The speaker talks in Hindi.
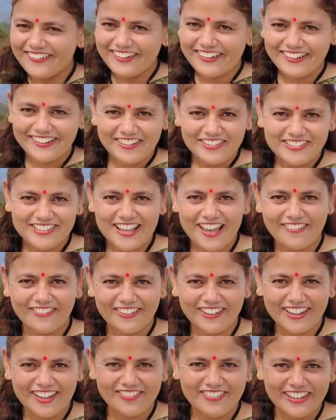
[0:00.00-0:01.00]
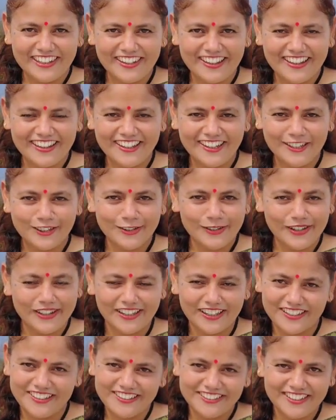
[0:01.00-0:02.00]
और सावन का महीना है तो
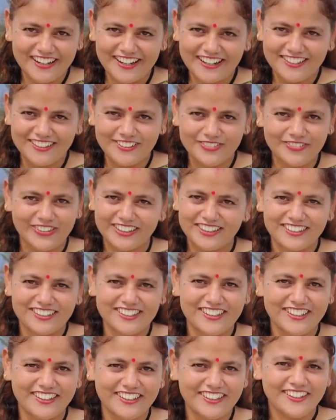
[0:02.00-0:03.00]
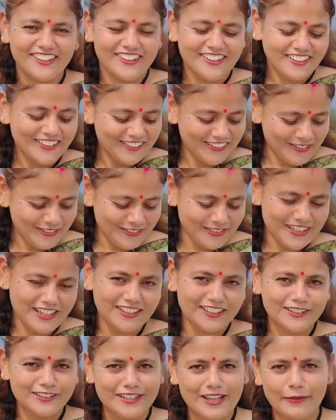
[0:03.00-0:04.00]
हरी साड़ी तो बनती है तो
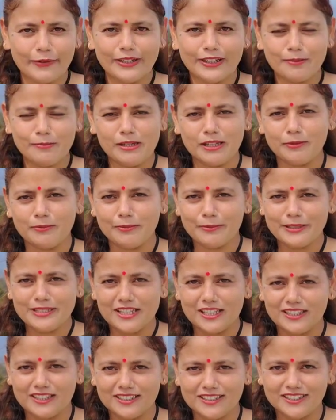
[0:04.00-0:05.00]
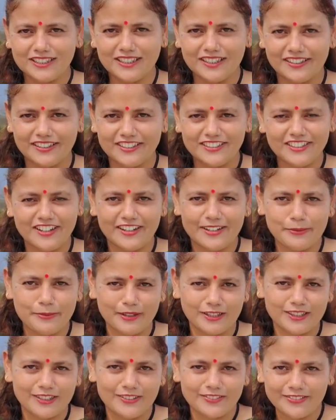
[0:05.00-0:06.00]
ज्यादा सावन के महीने में मैं ज्यादातर हरी
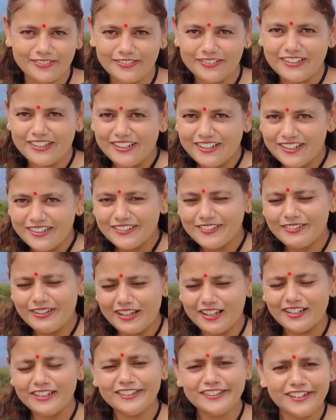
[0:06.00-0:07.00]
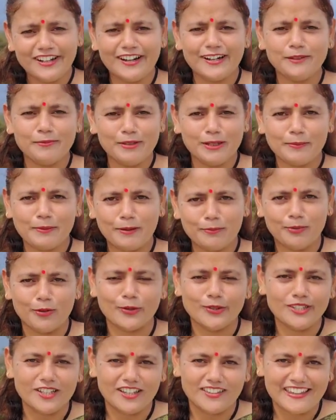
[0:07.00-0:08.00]
साड़ी पहनती हूँ तो हरी साड़ी मेरे पास
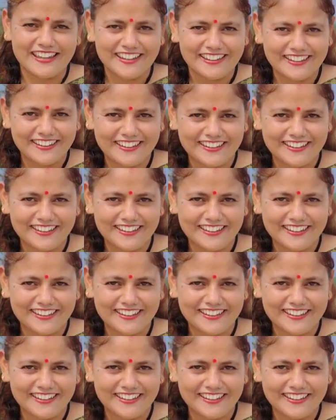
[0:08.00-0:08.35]
बहुत ज्यादा